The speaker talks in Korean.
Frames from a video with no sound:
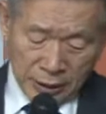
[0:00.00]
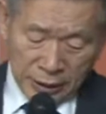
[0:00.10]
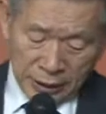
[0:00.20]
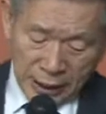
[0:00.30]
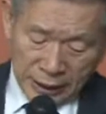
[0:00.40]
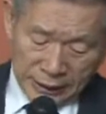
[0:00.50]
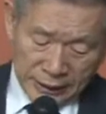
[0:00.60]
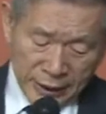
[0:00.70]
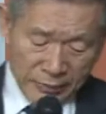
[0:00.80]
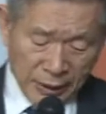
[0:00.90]
여러 날이
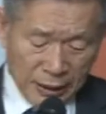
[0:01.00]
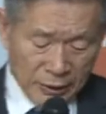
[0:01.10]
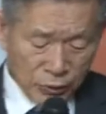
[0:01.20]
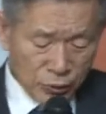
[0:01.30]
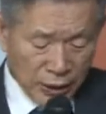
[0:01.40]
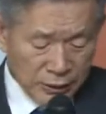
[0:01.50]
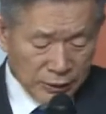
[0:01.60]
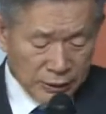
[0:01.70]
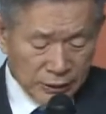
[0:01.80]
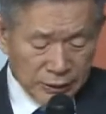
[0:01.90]
지남에
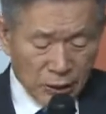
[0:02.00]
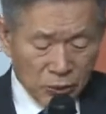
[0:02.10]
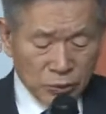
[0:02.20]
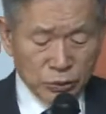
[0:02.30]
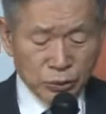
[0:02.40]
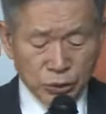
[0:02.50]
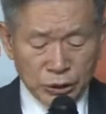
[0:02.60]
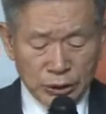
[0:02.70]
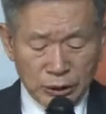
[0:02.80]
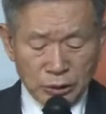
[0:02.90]
유대인들이 사울
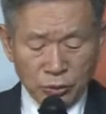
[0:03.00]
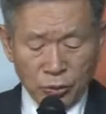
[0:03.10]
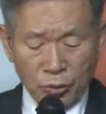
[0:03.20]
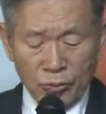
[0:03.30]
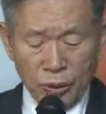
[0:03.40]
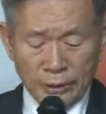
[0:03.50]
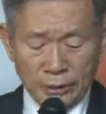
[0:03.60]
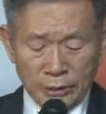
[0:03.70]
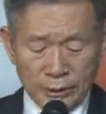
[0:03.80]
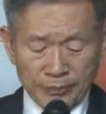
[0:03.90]
죽이기를
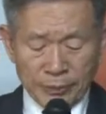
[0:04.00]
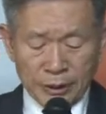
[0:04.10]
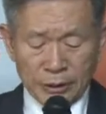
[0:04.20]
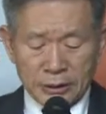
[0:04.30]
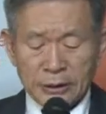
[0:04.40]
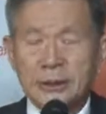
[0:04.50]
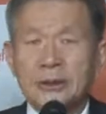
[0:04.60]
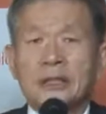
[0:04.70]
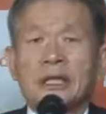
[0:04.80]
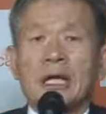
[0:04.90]
공모하더니
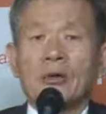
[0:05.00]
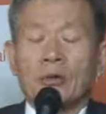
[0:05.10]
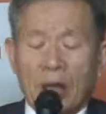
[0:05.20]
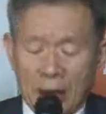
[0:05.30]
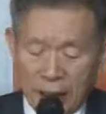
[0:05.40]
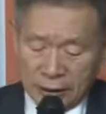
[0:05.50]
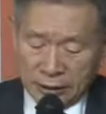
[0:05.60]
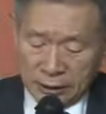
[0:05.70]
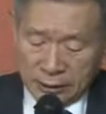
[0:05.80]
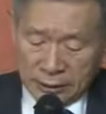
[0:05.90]
그
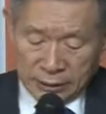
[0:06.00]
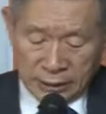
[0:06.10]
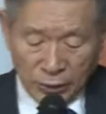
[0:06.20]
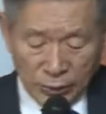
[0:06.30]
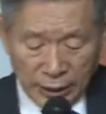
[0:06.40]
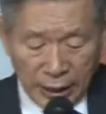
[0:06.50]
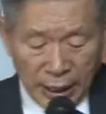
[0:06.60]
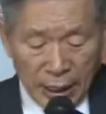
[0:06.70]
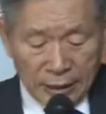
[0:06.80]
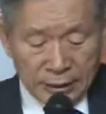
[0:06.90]
개교가
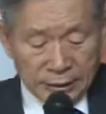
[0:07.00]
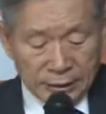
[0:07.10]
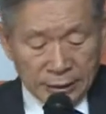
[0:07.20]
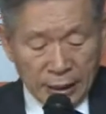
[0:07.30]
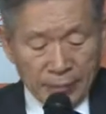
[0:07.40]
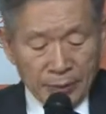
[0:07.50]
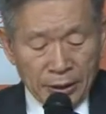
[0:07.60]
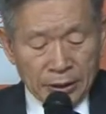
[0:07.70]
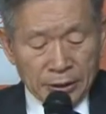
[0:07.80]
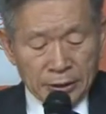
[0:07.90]
사울에게 알려지니라.
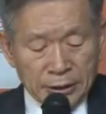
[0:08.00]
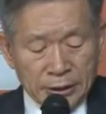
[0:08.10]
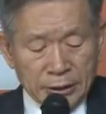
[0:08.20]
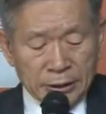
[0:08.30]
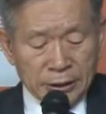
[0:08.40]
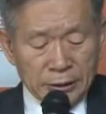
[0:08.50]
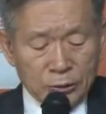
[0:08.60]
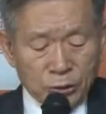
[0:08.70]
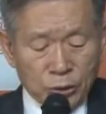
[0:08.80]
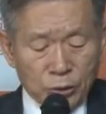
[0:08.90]
그들이
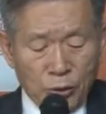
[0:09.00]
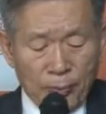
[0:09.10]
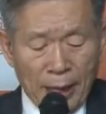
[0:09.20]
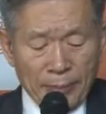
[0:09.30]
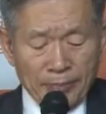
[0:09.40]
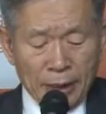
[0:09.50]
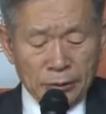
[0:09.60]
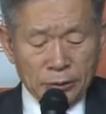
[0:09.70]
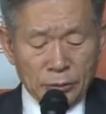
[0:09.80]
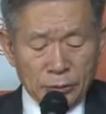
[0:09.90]
그를 죽이려고
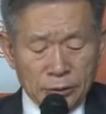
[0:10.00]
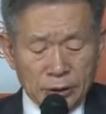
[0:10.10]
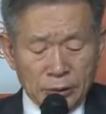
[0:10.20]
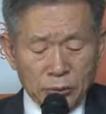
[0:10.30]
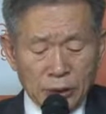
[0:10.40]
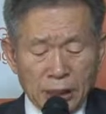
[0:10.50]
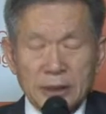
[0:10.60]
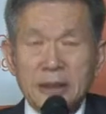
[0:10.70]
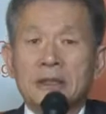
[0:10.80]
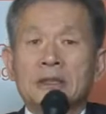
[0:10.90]
밤낮으로
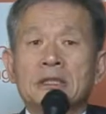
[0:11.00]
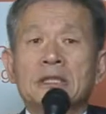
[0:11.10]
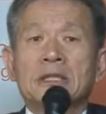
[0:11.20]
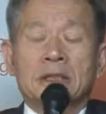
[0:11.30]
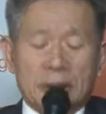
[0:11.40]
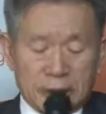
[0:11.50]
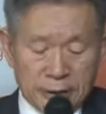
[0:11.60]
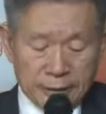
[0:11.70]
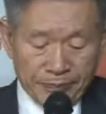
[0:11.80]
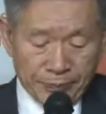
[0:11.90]
성문까지
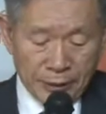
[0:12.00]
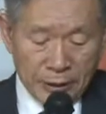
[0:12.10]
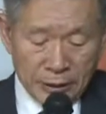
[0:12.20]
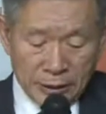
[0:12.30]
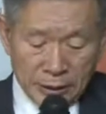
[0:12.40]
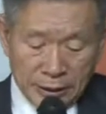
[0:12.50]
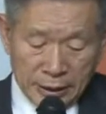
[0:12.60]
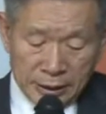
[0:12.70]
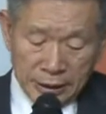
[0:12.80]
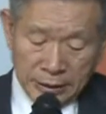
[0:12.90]
지키거늘 그의
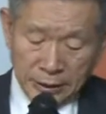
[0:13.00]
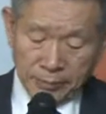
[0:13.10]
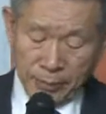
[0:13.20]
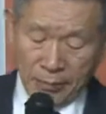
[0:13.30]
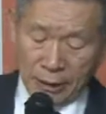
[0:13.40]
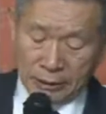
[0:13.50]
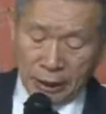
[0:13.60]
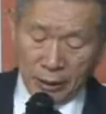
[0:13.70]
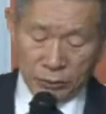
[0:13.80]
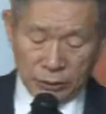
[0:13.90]
제자들이 밤에
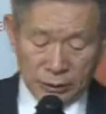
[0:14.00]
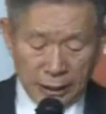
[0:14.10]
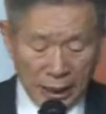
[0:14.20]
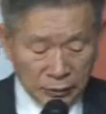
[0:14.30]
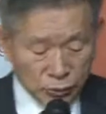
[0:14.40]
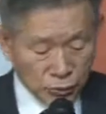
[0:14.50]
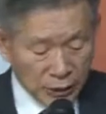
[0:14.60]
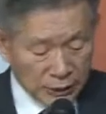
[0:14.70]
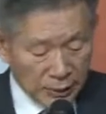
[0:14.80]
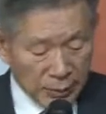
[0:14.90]
사울을
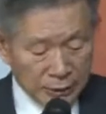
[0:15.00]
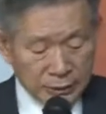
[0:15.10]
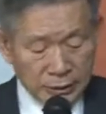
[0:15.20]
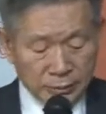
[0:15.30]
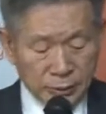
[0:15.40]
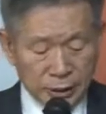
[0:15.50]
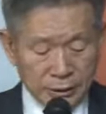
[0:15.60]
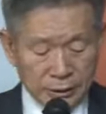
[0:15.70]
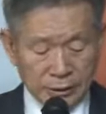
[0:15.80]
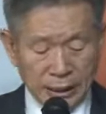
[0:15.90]
강줄에 담아
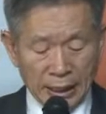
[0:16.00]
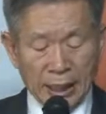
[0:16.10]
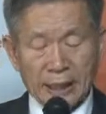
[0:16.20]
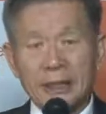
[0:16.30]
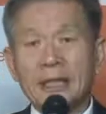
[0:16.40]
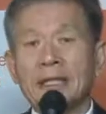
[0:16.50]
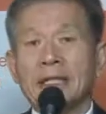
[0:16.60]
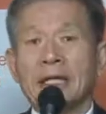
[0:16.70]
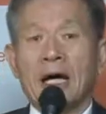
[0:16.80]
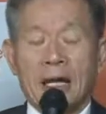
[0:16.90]
성벽에서
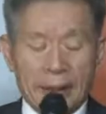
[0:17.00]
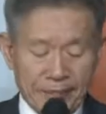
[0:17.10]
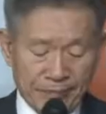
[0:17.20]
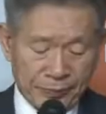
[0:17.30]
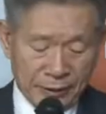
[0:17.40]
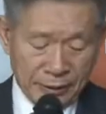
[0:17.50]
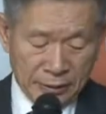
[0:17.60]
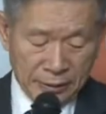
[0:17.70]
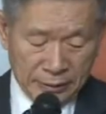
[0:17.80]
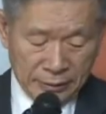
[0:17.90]
달아내리니라.
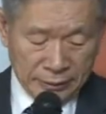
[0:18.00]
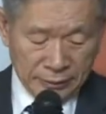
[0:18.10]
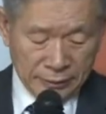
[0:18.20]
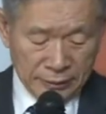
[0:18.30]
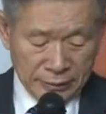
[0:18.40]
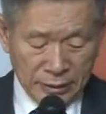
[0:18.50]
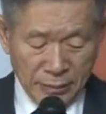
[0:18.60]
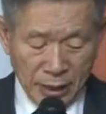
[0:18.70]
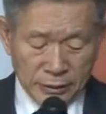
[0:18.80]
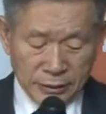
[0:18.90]

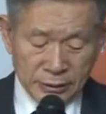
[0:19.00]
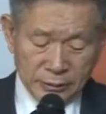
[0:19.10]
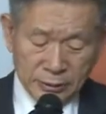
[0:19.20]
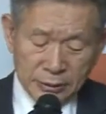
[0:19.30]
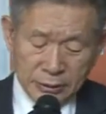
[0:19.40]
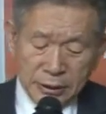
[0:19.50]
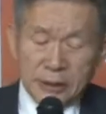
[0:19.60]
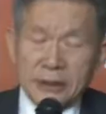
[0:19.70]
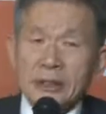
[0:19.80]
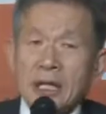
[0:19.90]
이 말씀은
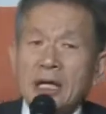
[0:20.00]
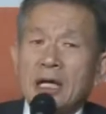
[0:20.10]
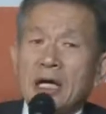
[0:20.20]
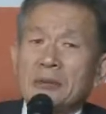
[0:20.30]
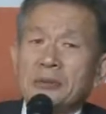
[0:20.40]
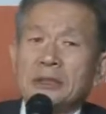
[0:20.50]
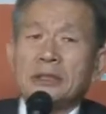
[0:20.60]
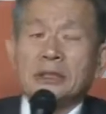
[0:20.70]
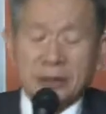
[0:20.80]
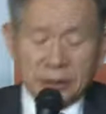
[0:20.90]
생각
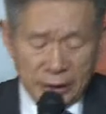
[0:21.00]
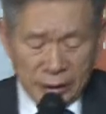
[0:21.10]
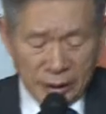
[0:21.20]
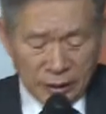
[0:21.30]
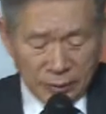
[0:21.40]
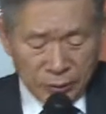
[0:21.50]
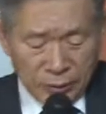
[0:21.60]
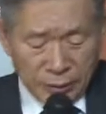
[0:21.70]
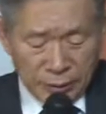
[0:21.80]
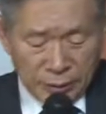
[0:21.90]
없이 읽어 내려가다
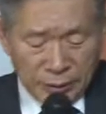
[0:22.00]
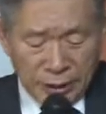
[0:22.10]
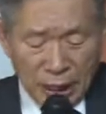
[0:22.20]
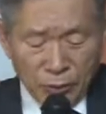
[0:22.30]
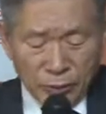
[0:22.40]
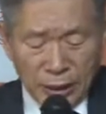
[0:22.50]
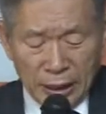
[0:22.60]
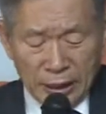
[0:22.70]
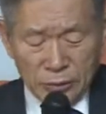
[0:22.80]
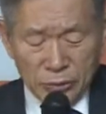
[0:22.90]
보면은 사울이
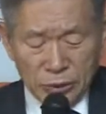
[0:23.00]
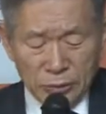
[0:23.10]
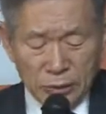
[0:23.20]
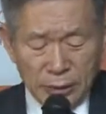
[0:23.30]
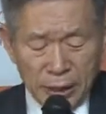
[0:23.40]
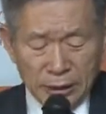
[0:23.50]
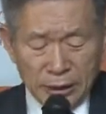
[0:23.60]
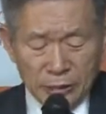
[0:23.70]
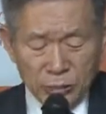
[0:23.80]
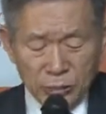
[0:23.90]
예수님을
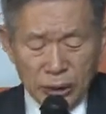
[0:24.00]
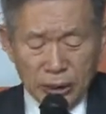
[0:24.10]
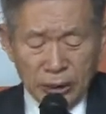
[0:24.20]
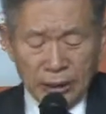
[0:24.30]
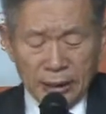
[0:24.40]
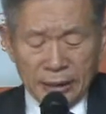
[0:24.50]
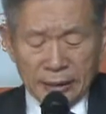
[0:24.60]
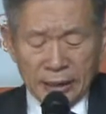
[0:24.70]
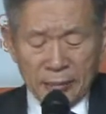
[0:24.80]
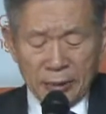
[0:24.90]
만난 후에
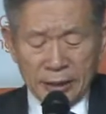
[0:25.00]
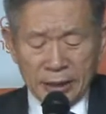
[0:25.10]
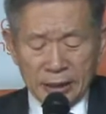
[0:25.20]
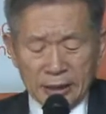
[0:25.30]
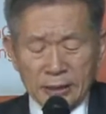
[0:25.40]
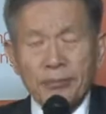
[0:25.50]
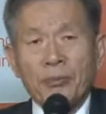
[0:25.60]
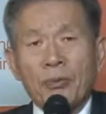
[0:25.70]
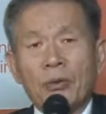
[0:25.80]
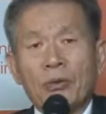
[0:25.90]

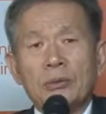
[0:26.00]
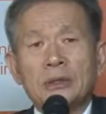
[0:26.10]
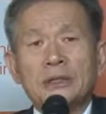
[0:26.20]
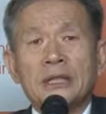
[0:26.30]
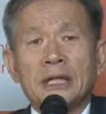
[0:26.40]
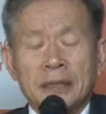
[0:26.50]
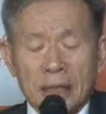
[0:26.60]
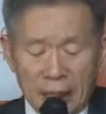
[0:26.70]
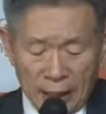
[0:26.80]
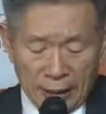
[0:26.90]
담에색에서 복음을
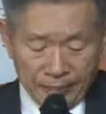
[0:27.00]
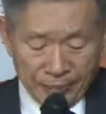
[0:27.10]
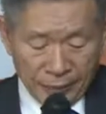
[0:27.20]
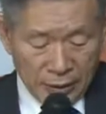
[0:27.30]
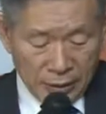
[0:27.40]
전하다가